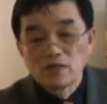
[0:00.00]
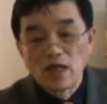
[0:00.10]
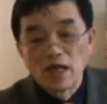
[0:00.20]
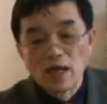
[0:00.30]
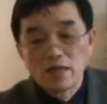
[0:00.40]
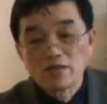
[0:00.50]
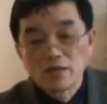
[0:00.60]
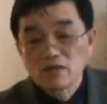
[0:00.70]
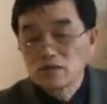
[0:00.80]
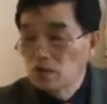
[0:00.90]
还
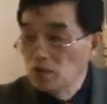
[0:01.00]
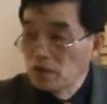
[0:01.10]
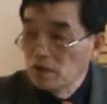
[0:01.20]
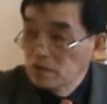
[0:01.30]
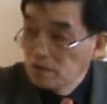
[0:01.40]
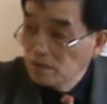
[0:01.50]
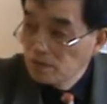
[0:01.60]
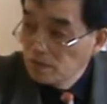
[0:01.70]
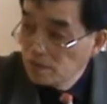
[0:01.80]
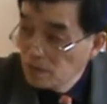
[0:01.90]
烧死过
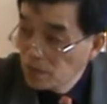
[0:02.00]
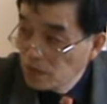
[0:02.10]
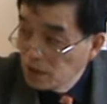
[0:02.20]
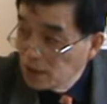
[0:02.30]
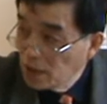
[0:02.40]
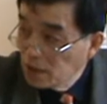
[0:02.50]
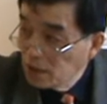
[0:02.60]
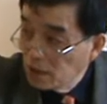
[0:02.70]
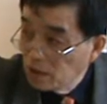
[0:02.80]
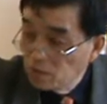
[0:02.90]
意大利
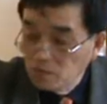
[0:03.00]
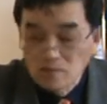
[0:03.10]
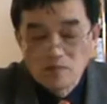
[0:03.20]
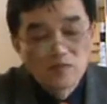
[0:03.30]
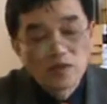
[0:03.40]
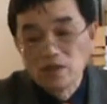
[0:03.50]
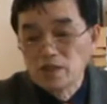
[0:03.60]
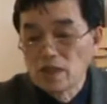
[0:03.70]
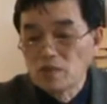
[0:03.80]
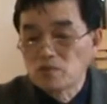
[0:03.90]
的哲学
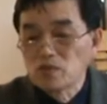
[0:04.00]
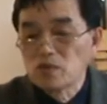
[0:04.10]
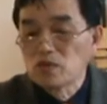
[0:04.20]
家布鲁